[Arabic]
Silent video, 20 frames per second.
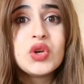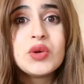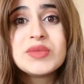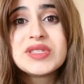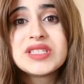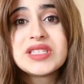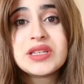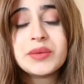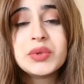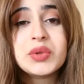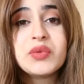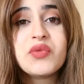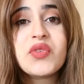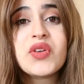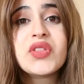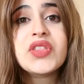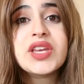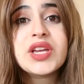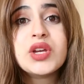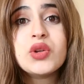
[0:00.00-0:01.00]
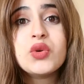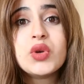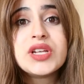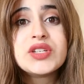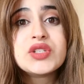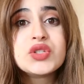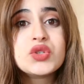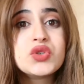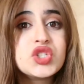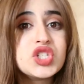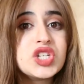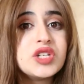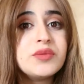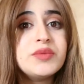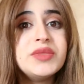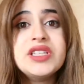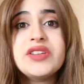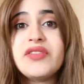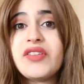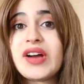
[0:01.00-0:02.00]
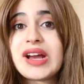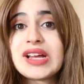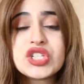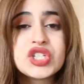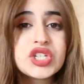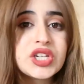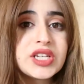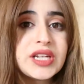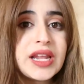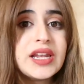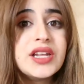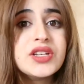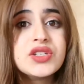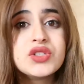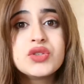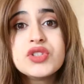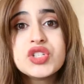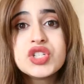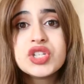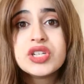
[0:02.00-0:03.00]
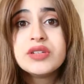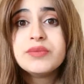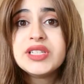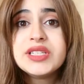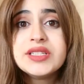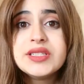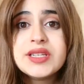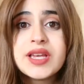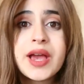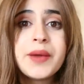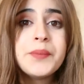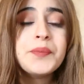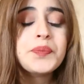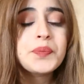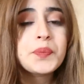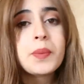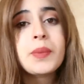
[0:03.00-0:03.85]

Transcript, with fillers: يوم السبت بفضيه كله للسوشيال ميديا فقط شغل على السوشيال ميديا